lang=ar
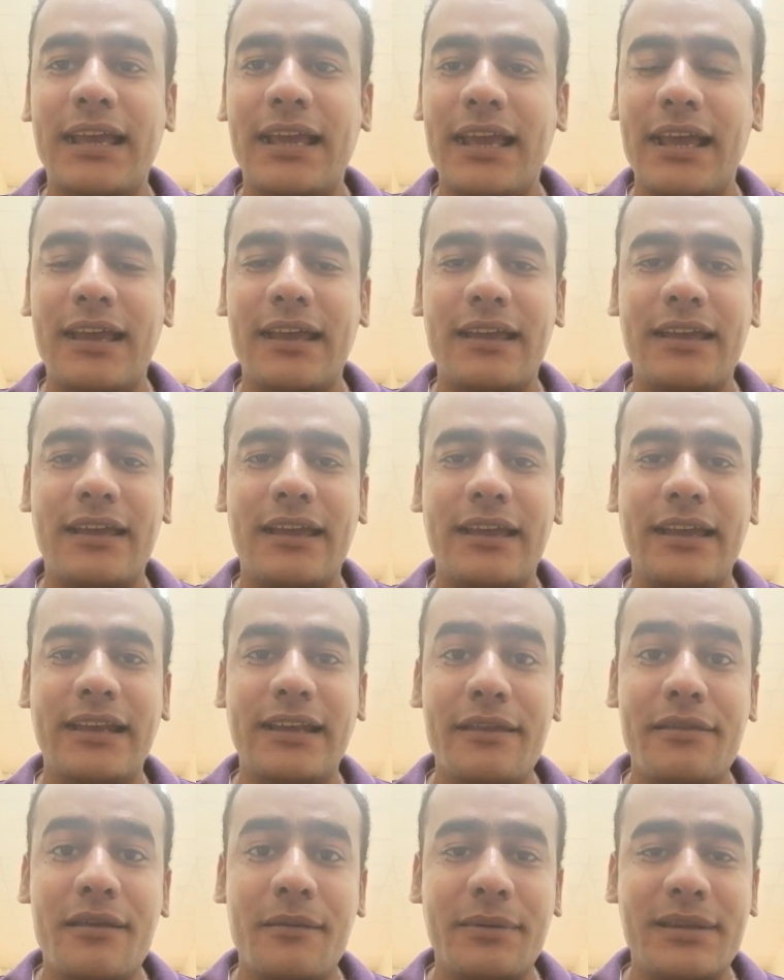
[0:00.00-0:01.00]
آه،
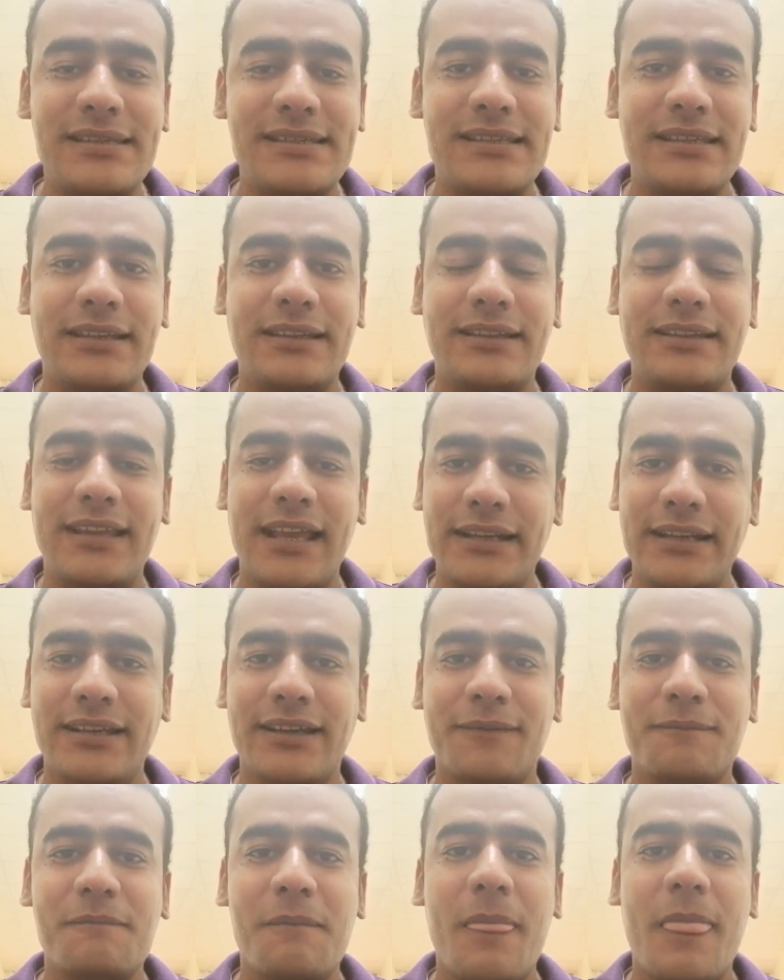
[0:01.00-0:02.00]
إليزابيث
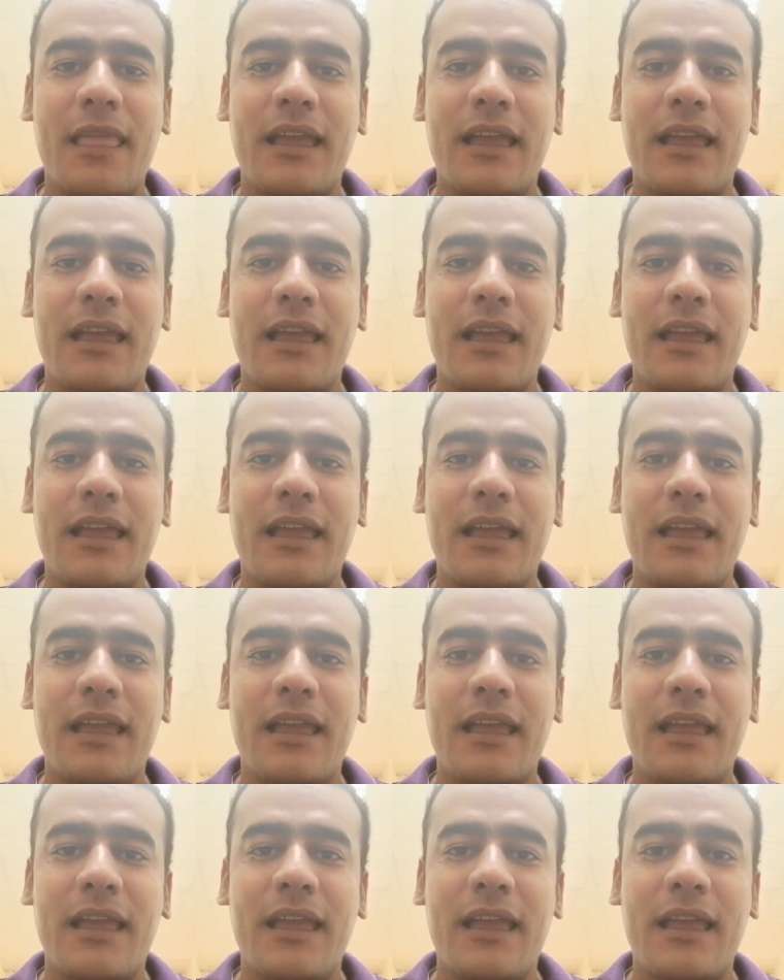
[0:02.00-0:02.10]
الثانية